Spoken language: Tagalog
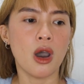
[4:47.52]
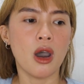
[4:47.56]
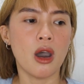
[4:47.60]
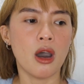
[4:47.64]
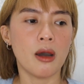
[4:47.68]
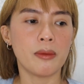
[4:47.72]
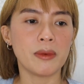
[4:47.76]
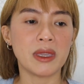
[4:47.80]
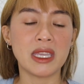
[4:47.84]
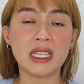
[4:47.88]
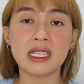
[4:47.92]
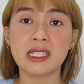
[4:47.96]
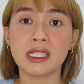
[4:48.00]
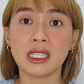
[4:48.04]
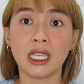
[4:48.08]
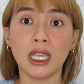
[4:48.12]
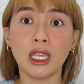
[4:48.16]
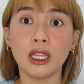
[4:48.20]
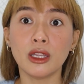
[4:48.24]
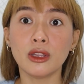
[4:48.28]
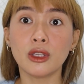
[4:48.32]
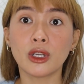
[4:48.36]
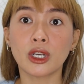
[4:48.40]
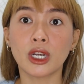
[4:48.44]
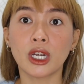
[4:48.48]
um, it's
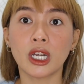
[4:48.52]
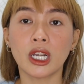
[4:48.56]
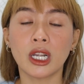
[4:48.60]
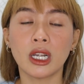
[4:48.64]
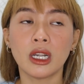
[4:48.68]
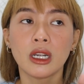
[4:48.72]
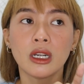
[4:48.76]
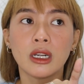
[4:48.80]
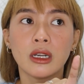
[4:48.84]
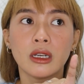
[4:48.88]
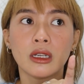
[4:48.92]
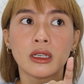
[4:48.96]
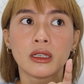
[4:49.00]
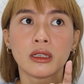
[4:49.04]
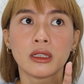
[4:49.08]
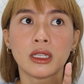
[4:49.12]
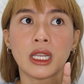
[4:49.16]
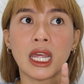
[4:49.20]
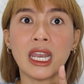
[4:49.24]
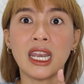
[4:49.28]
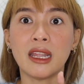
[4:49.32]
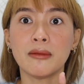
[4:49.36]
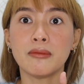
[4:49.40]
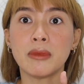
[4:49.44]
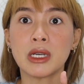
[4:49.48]
either
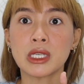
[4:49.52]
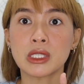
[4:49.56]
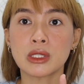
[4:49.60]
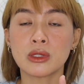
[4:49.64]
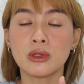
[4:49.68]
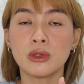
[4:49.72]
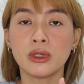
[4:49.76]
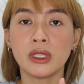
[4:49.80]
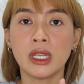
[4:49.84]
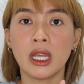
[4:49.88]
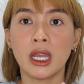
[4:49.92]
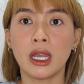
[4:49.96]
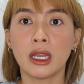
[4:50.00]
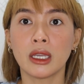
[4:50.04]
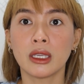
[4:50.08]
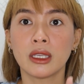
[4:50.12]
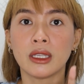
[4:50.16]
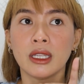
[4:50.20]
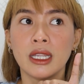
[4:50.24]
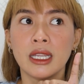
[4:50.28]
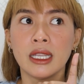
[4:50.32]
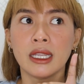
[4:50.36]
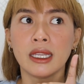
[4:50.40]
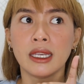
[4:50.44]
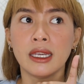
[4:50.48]
lalabas do
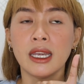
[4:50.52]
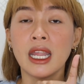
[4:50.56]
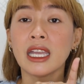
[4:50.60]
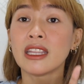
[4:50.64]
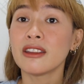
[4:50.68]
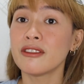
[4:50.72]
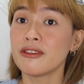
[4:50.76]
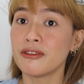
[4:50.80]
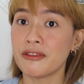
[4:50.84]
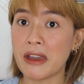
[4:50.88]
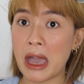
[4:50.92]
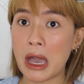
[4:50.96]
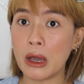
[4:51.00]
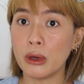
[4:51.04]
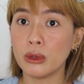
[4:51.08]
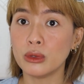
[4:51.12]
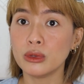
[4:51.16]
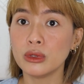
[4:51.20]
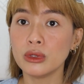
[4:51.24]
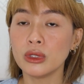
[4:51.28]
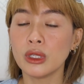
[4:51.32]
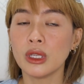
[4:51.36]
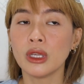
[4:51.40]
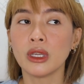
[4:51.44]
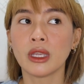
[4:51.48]
ng not
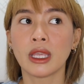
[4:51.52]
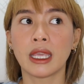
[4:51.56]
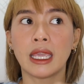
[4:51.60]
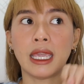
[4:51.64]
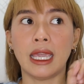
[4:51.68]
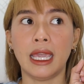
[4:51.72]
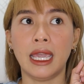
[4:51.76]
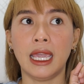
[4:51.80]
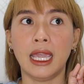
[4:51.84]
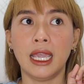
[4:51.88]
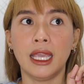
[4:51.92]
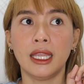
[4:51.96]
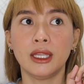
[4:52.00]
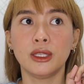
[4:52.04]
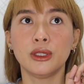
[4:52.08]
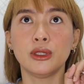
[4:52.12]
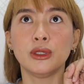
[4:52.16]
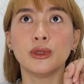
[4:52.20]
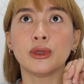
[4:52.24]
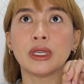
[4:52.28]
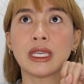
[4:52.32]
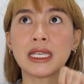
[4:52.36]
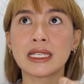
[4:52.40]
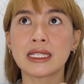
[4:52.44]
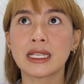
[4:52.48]
found And
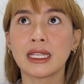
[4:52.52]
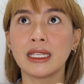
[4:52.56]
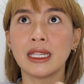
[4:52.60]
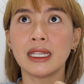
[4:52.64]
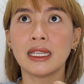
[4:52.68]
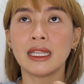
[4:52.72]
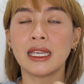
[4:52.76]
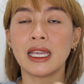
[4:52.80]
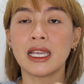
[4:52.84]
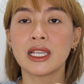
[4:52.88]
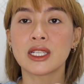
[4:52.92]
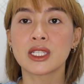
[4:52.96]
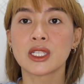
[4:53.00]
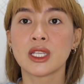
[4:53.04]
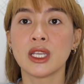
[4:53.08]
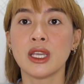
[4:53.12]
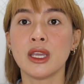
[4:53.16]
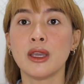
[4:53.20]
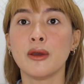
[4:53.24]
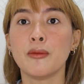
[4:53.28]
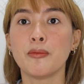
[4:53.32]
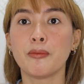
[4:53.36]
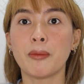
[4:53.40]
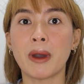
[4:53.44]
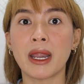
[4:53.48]
yung isa din is,
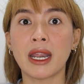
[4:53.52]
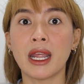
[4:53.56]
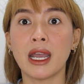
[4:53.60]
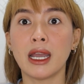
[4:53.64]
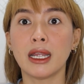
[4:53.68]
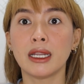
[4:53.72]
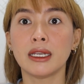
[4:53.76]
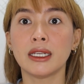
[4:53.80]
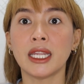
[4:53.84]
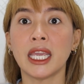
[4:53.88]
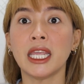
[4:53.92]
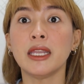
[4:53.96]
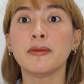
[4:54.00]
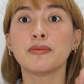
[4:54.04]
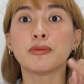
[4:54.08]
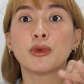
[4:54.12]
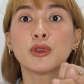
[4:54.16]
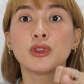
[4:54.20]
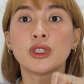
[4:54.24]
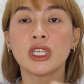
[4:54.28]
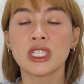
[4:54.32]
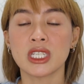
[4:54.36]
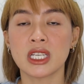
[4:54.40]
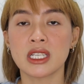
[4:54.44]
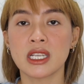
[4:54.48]
parang
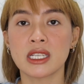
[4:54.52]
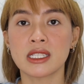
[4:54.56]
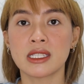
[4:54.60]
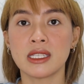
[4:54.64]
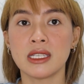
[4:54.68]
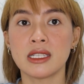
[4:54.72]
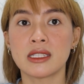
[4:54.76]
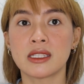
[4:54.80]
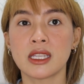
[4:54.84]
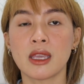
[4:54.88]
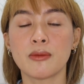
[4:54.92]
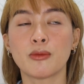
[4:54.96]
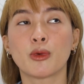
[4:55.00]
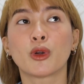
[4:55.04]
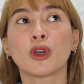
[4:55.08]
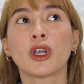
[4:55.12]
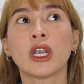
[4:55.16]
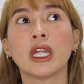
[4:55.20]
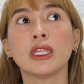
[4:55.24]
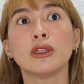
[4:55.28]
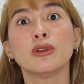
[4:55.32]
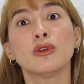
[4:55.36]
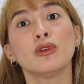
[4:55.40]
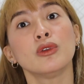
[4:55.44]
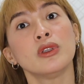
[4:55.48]
na-input na siya sa system
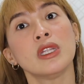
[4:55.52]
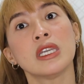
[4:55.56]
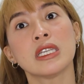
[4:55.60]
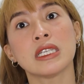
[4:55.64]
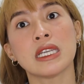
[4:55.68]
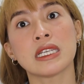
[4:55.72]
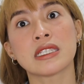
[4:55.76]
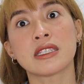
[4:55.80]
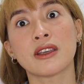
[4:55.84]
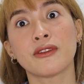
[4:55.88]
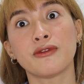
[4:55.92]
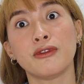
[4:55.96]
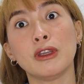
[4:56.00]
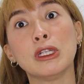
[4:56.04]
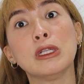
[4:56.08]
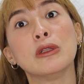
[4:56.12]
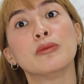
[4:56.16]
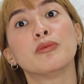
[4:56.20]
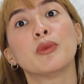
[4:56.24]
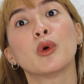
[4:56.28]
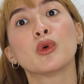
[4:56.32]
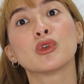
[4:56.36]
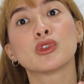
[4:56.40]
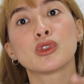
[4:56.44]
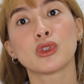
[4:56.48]
or andun na siya sa
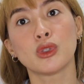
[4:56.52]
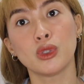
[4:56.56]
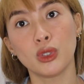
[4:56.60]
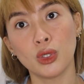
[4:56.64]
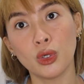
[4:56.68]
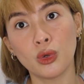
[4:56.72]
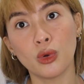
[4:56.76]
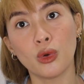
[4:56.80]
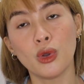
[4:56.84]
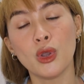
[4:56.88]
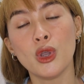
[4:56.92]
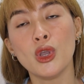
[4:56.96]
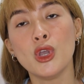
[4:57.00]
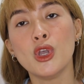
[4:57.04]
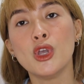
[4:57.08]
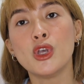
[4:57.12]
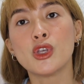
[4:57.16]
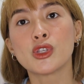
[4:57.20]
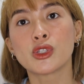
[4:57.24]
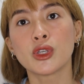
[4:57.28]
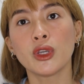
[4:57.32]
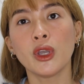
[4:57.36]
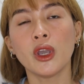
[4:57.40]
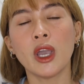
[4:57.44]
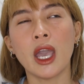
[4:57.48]
fill post nyo.
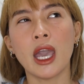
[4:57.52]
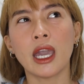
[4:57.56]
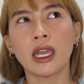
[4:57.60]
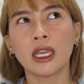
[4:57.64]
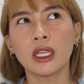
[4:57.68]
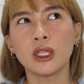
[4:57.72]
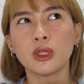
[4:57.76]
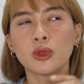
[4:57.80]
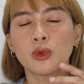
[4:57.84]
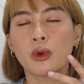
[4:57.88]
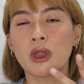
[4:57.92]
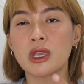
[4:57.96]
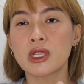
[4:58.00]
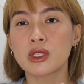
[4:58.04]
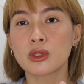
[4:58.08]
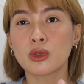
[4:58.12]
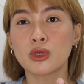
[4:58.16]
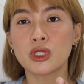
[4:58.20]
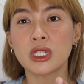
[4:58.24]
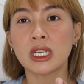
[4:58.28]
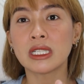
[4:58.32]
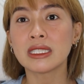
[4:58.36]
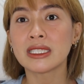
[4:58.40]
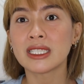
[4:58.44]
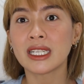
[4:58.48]
So yung akin, twice
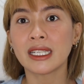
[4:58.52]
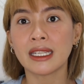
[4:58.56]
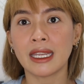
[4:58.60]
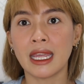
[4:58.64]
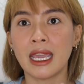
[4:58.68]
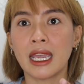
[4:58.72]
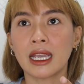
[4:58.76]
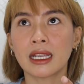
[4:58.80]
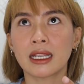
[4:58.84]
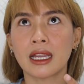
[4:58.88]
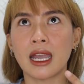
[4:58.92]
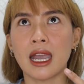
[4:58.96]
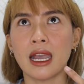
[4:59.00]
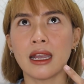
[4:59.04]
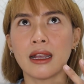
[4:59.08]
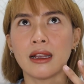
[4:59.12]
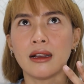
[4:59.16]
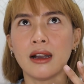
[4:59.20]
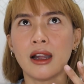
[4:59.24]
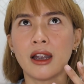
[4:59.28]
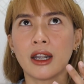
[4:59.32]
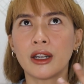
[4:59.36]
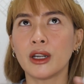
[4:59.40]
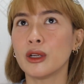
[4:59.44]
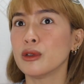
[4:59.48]
ko siyang chinek.
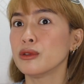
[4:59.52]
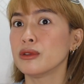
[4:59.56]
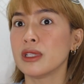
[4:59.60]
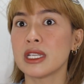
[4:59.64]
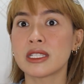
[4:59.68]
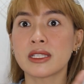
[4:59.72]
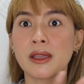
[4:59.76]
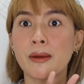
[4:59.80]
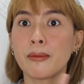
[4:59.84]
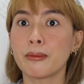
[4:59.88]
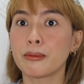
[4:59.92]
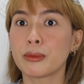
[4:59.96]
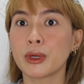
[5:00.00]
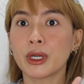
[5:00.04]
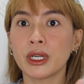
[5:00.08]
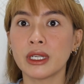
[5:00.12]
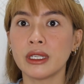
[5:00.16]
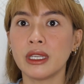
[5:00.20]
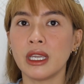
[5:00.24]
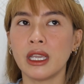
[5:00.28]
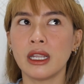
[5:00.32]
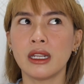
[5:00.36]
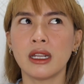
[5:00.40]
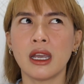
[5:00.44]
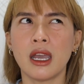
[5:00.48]
Around December
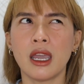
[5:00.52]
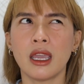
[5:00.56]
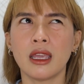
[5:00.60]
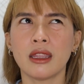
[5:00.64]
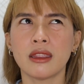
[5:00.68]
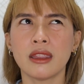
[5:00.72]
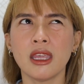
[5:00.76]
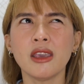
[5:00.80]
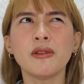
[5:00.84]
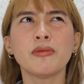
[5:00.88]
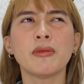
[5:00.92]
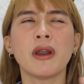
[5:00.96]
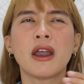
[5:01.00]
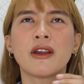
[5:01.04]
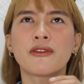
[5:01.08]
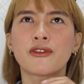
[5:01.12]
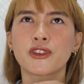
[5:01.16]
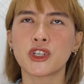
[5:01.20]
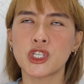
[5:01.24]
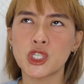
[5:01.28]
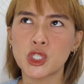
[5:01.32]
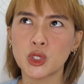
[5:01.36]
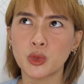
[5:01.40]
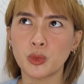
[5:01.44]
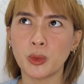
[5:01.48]
din, I think
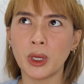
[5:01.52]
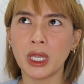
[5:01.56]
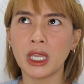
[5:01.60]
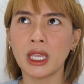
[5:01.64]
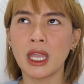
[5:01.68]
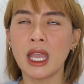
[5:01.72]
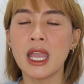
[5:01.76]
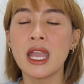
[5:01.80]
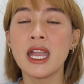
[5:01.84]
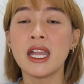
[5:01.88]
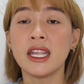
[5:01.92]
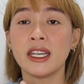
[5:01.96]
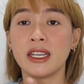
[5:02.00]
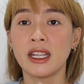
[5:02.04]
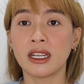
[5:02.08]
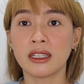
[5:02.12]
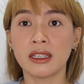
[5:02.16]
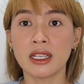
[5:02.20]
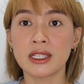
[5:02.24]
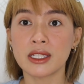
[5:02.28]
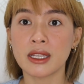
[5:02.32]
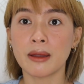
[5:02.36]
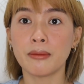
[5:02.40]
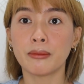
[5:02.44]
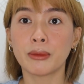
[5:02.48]
mga first week
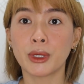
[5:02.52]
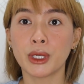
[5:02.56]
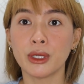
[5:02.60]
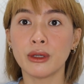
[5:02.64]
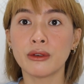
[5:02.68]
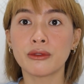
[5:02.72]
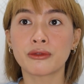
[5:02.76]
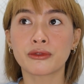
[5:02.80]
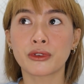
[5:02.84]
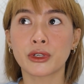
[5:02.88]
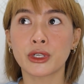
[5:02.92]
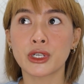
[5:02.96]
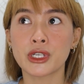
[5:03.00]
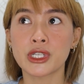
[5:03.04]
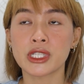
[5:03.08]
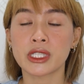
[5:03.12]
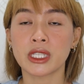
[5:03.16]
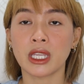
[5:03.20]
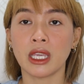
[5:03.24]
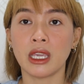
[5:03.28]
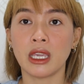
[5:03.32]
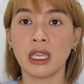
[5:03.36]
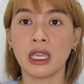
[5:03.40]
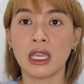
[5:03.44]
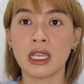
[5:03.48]
ng December yung
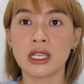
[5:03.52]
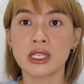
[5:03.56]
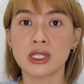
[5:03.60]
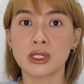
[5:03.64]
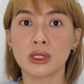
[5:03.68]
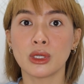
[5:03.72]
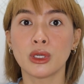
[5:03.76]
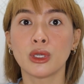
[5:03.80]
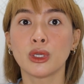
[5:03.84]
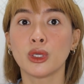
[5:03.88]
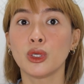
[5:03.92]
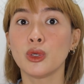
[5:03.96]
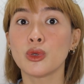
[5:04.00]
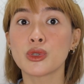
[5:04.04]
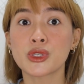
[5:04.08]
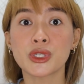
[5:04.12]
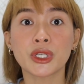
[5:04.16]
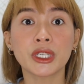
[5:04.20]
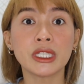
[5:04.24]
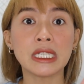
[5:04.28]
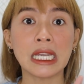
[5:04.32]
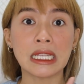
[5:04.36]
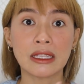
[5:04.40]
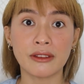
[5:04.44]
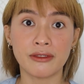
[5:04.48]
first is
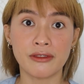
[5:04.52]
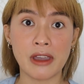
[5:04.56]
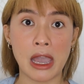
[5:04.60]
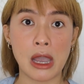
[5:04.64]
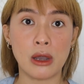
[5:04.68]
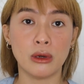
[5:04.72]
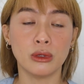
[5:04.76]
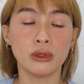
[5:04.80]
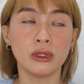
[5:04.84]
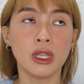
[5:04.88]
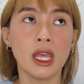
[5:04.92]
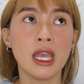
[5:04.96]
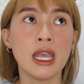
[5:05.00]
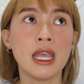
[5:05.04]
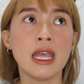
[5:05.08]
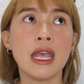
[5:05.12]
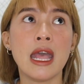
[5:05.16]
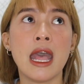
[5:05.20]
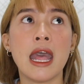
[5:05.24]
user not found.